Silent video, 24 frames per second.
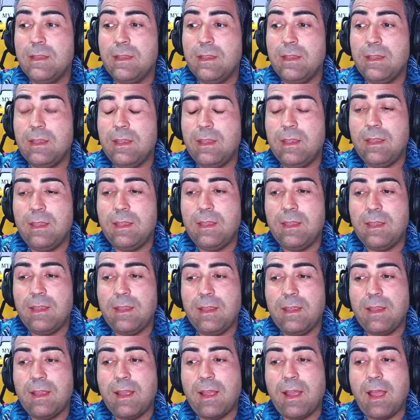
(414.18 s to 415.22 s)

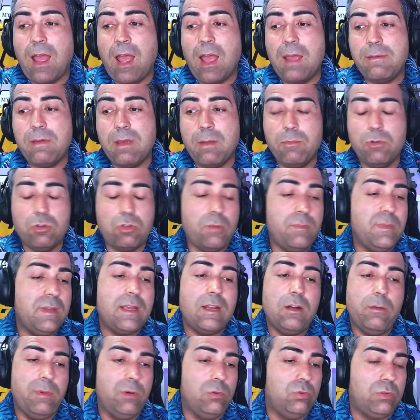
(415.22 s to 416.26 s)
eh, había motos a mí que
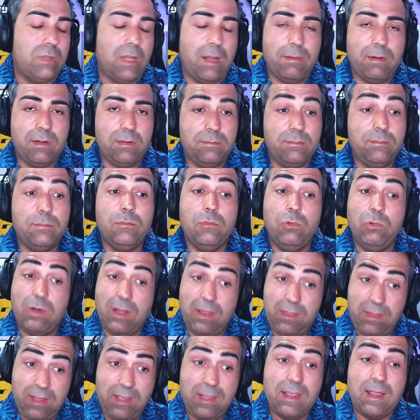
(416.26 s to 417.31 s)
no me gustaban. Una
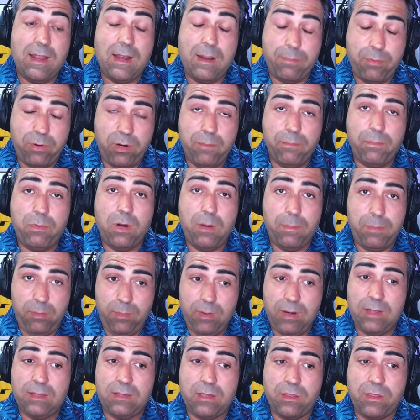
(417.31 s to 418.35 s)
de ellas era, por ejemplo, la
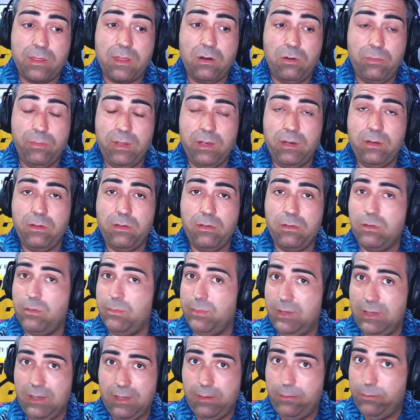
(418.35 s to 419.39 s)
primera chasis de aluminio, no
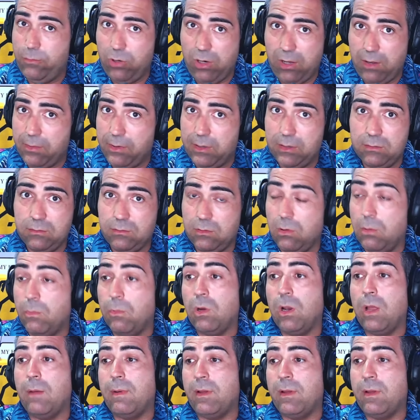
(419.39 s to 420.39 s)
me molaba, no me molaba.